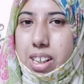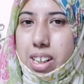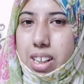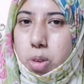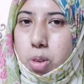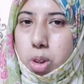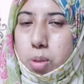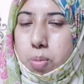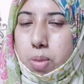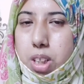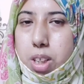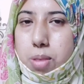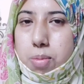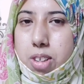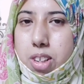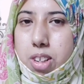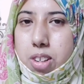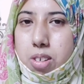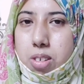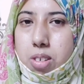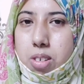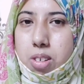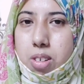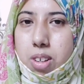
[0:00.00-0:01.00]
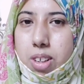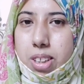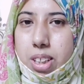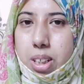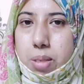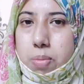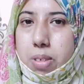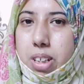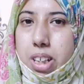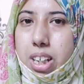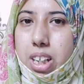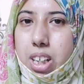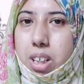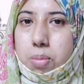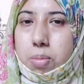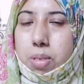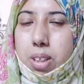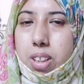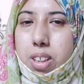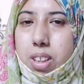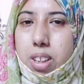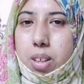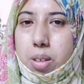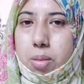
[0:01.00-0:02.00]
मौसमी तब्दीली को एक्सेप्ट नहीं कर
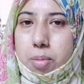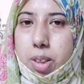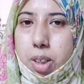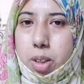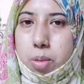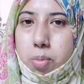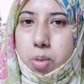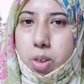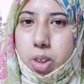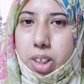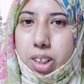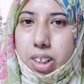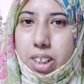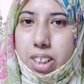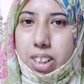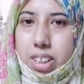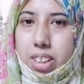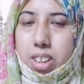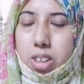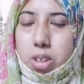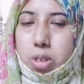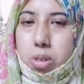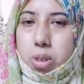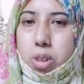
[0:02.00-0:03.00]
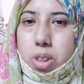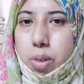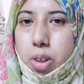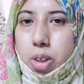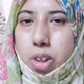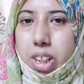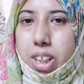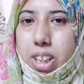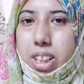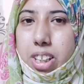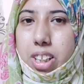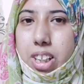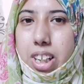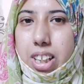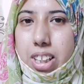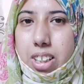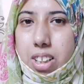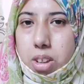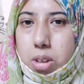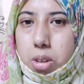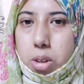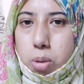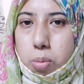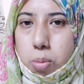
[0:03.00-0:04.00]
पाती हमारी बॉडी के अंदर कुछ बॉडी के अंदर ऐसे
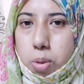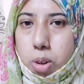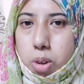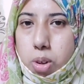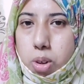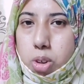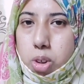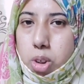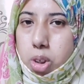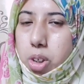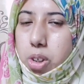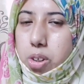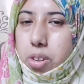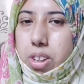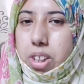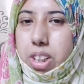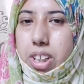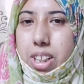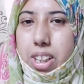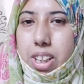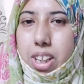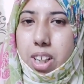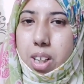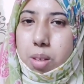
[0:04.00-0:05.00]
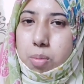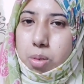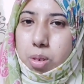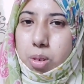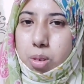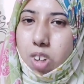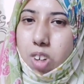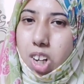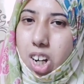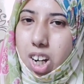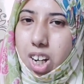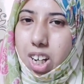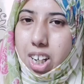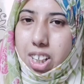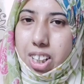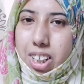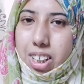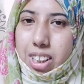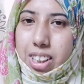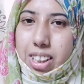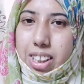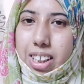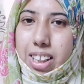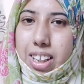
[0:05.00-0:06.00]
तोड़ फोड़ हो चुकी होती है कि हम लोग हार
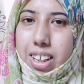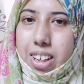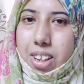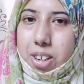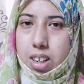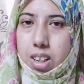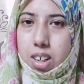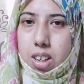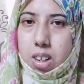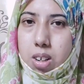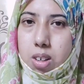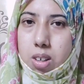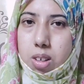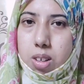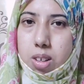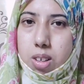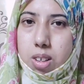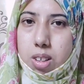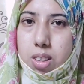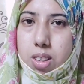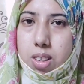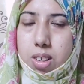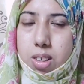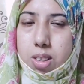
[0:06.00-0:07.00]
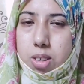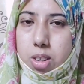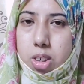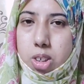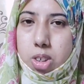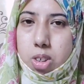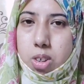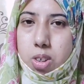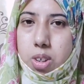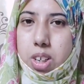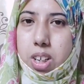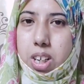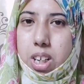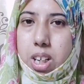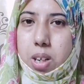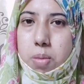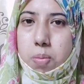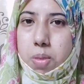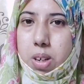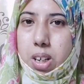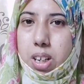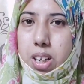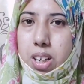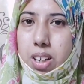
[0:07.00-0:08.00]
जाते हैं और दर्दों से छुटकारा
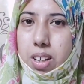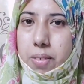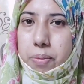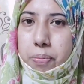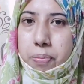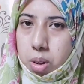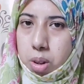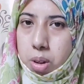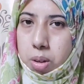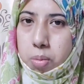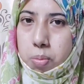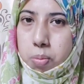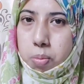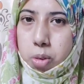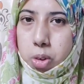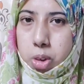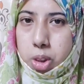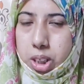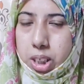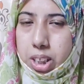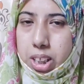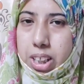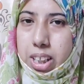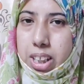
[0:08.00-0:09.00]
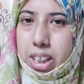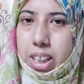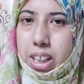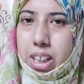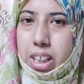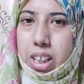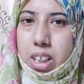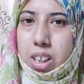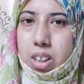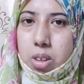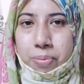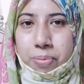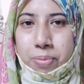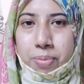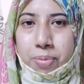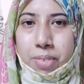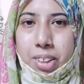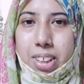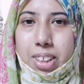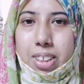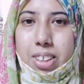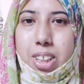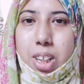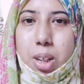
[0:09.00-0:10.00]
पाना कोई मुश्किल नहीं है
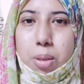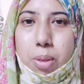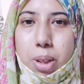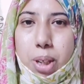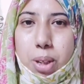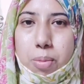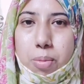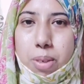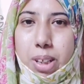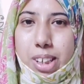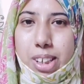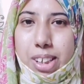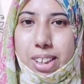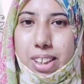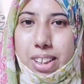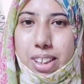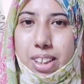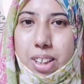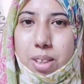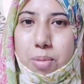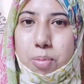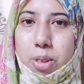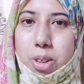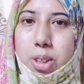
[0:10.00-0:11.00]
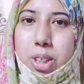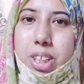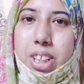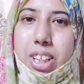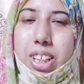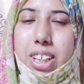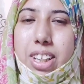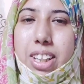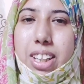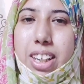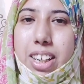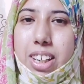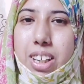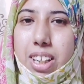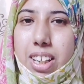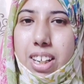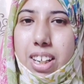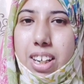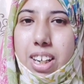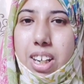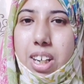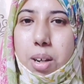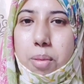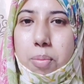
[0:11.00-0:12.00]
अल्लाम पाकिस्तान ये एक
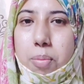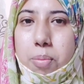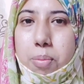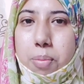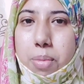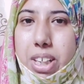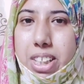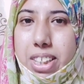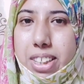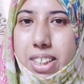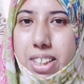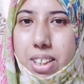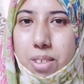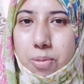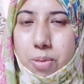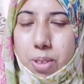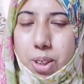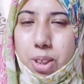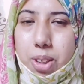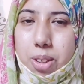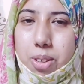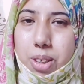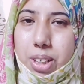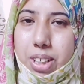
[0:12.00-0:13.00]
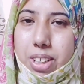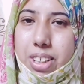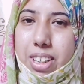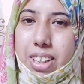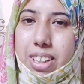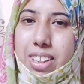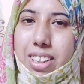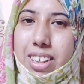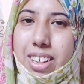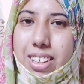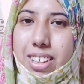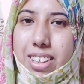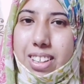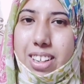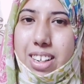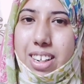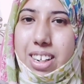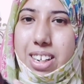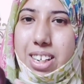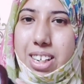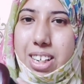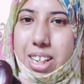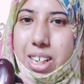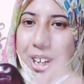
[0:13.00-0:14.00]
नई अमेजिंग वीडियो के साथ हाजिर है